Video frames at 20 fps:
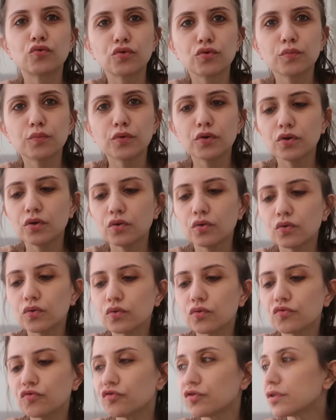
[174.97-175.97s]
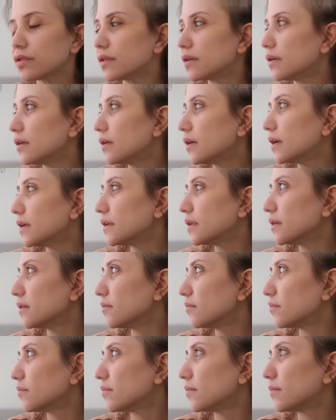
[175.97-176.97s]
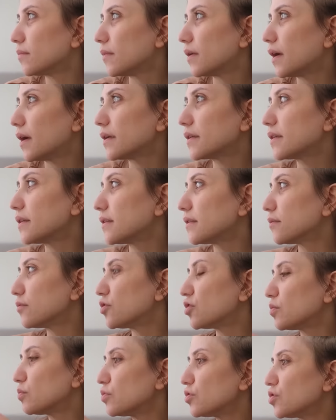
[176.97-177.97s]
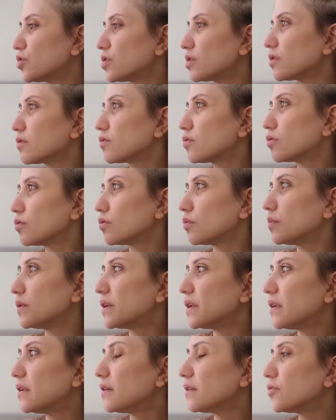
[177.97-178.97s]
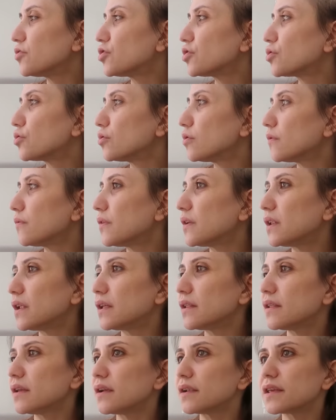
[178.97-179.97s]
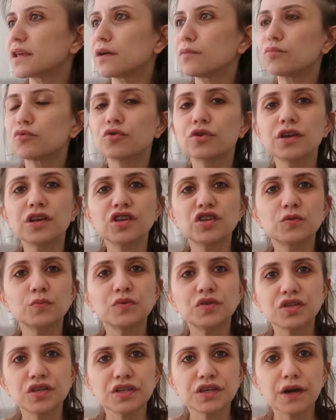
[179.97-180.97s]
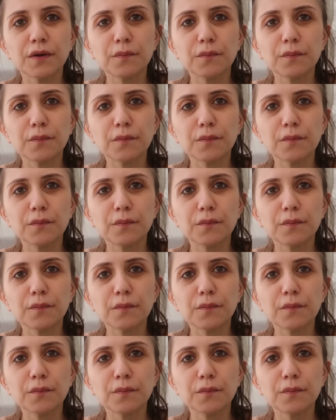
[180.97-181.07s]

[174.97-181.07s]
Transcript: Durum böyle olunca da hani herkes çamaşır asıyor, birileri çıkıyor falan derken buraya hiçbir şey